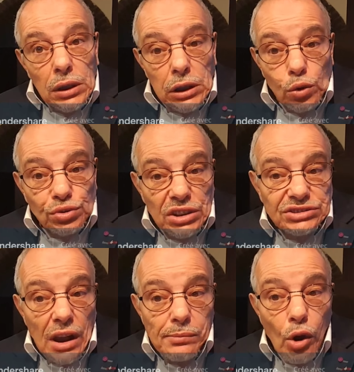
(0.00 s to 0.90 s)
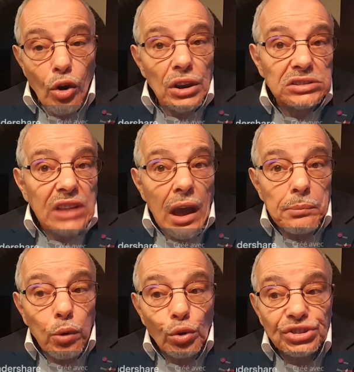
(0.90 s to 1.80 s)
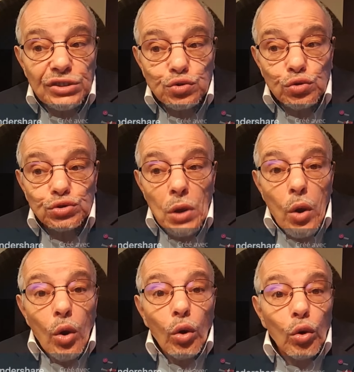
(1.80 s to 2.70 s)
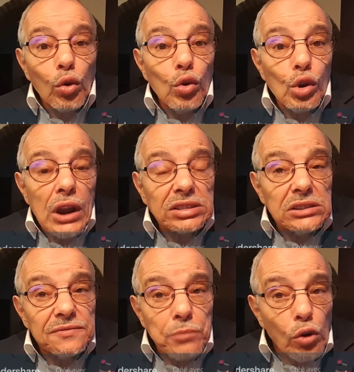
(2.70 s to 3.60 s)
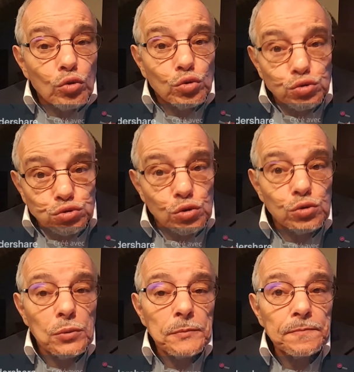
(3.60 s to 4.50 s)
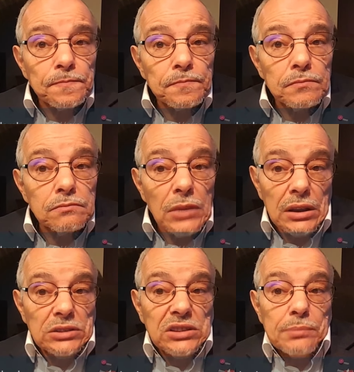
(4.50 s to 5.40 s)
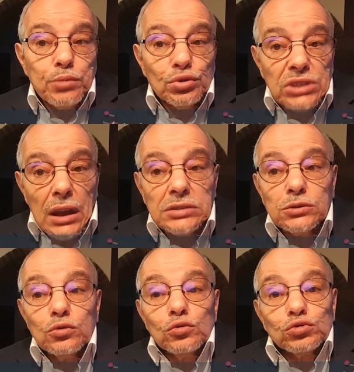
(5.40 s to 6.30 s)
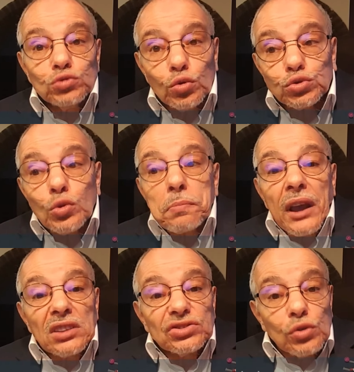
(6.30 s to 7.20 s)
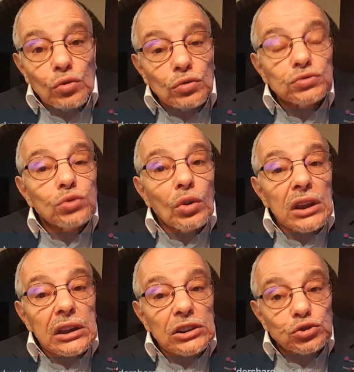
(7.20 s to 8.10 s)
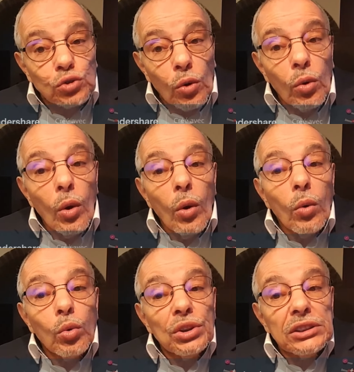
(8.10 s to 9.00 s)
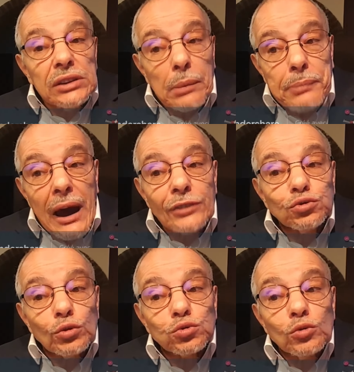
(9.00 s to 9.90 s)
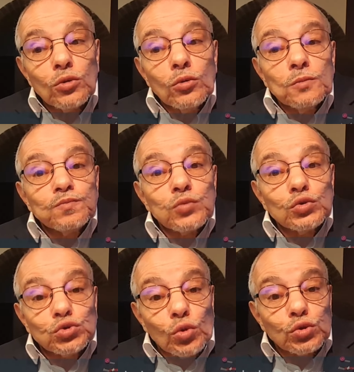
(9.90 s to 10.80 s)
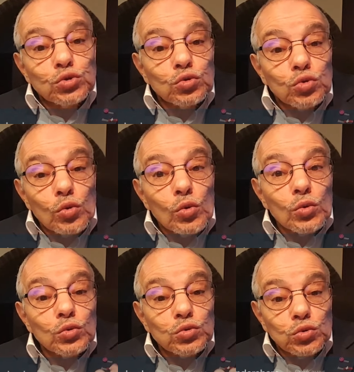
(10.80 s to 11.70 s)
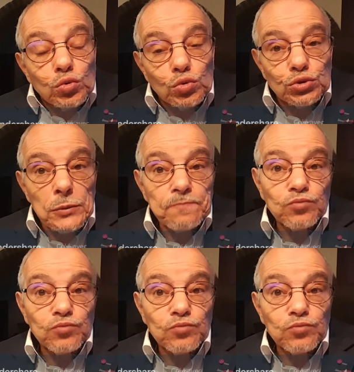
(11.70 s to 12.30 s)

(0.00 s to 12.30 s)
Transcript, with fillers: Et le dessalement est un processus relativement coûteux, mais il peut être une source précieuse dans les régions où il n'y a pas d'autres sources d'eau douce.